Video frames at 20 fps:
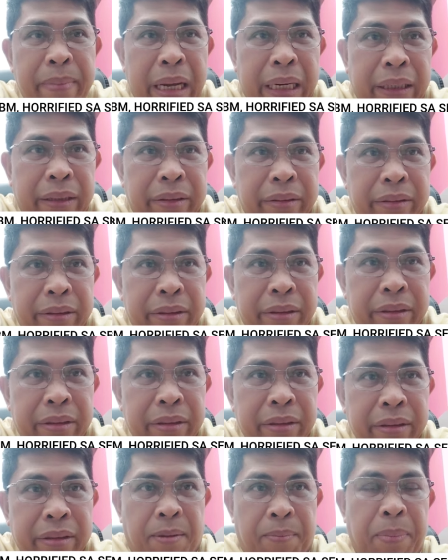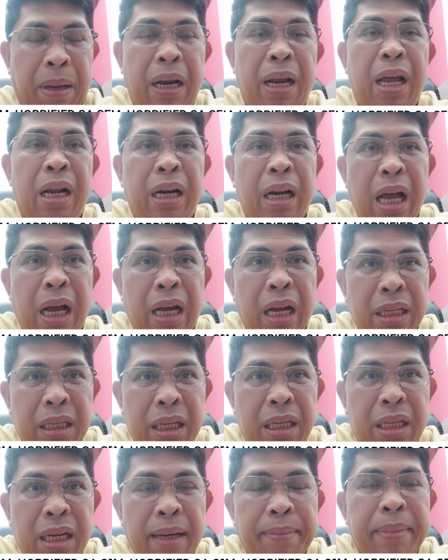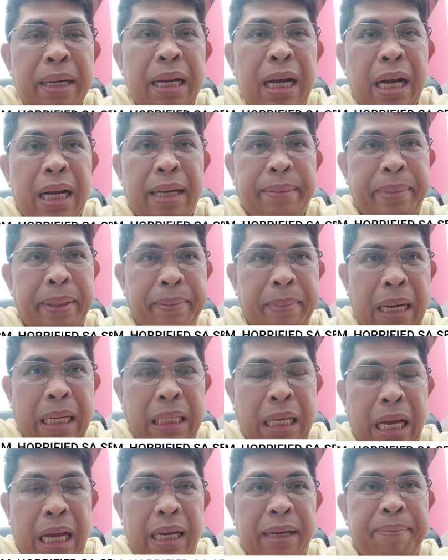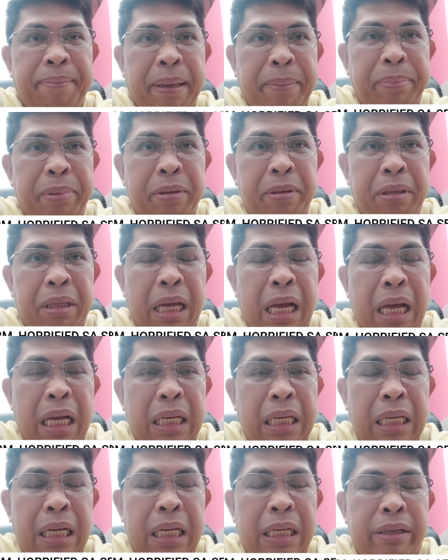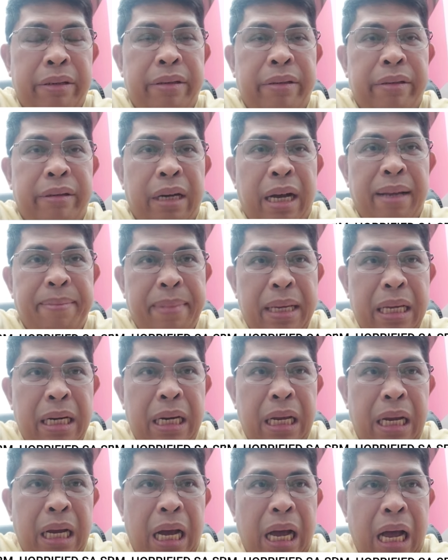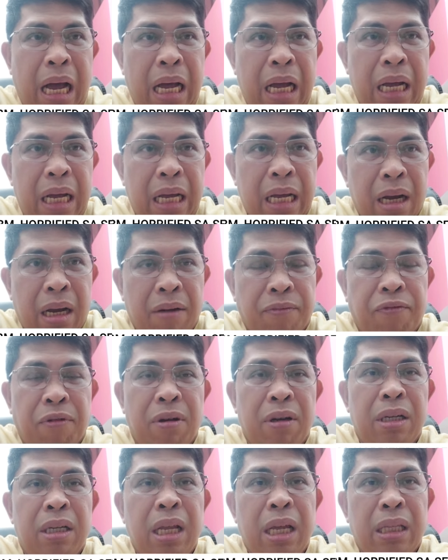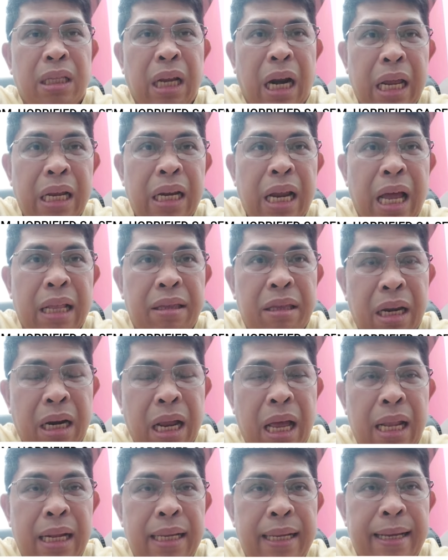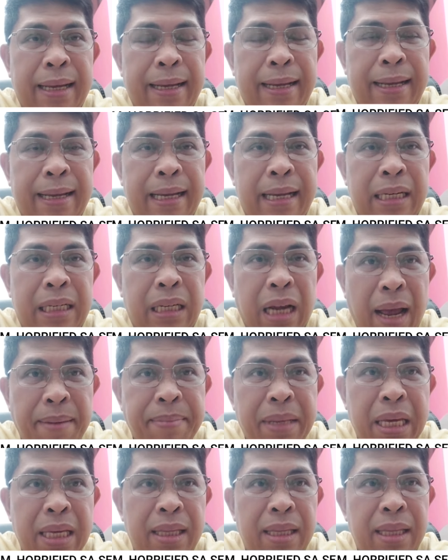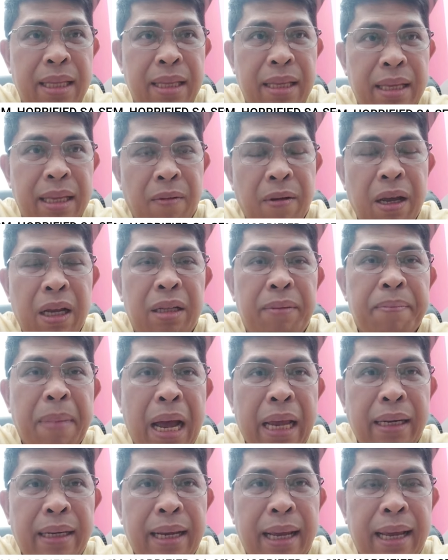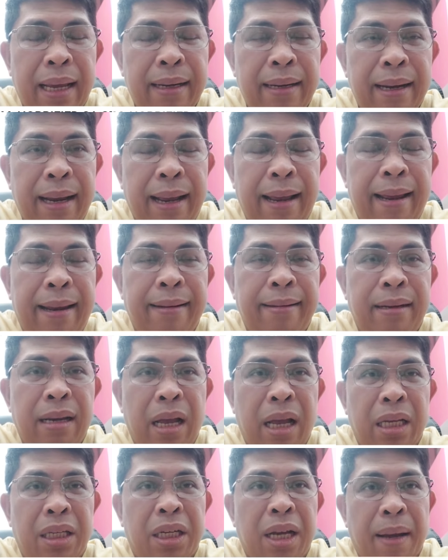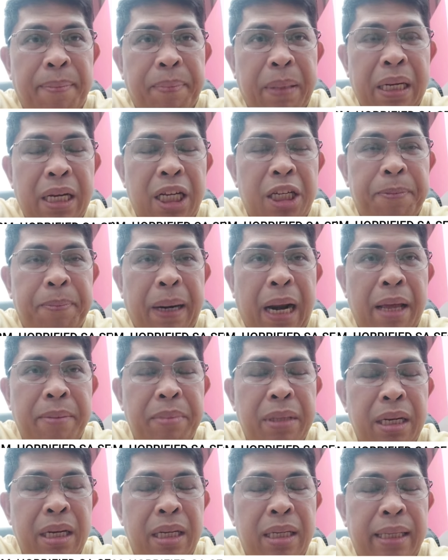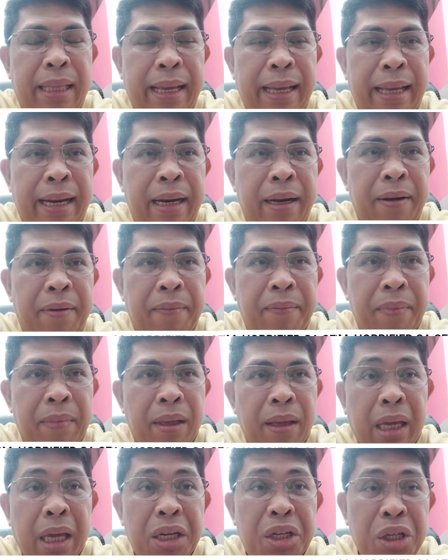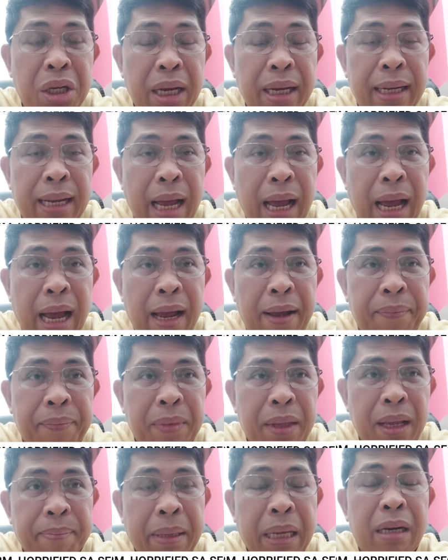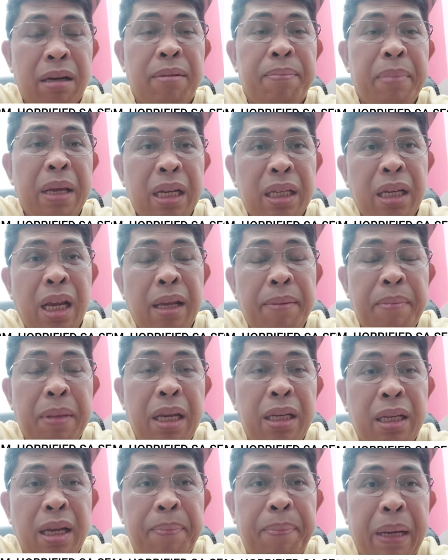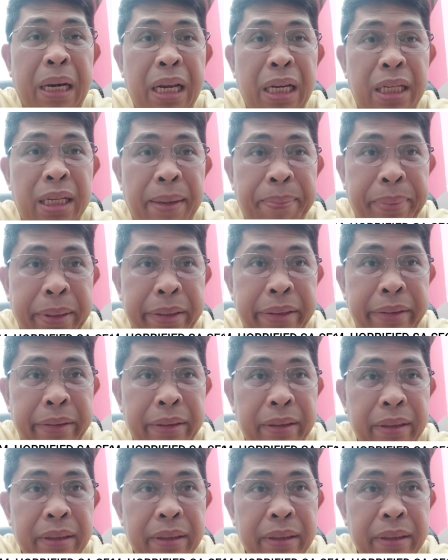Marcos. Palarga kasi siya mga kababayan papuntang ano, Amerika for the trilateral uh, summit with Biden and uh, Japanese Prime Minister Kishida. Pero busy-busy pa rin siya po.